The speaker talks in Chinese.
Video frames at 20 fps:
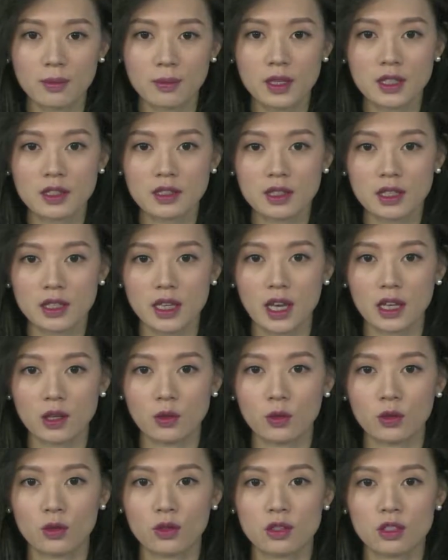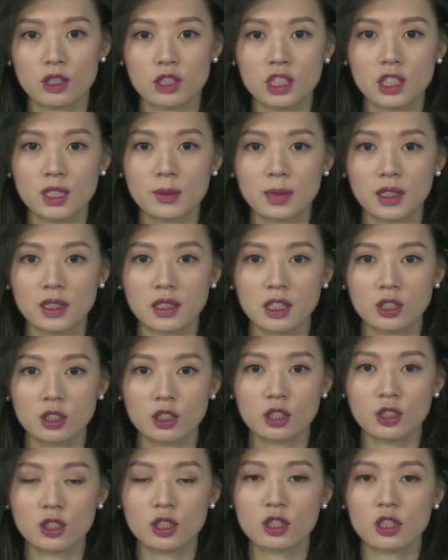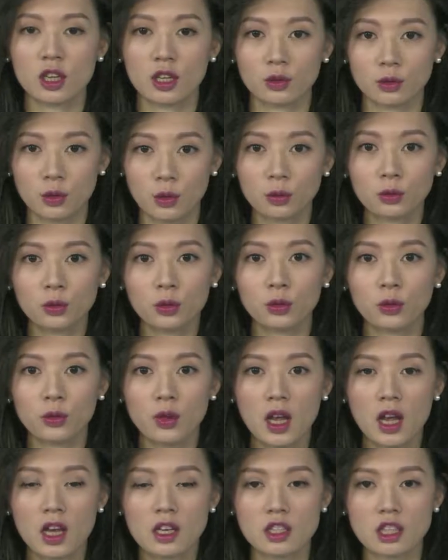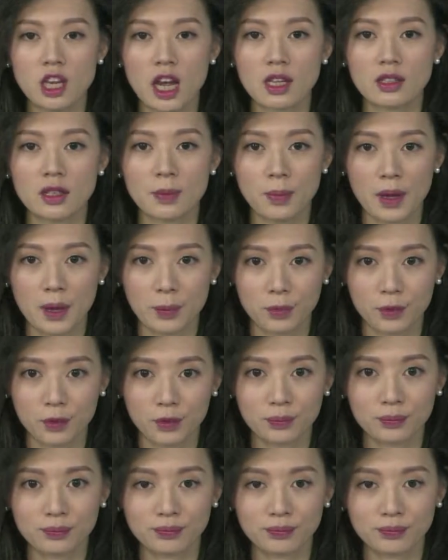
并且与习近平的支持者冲突，十二人被捕。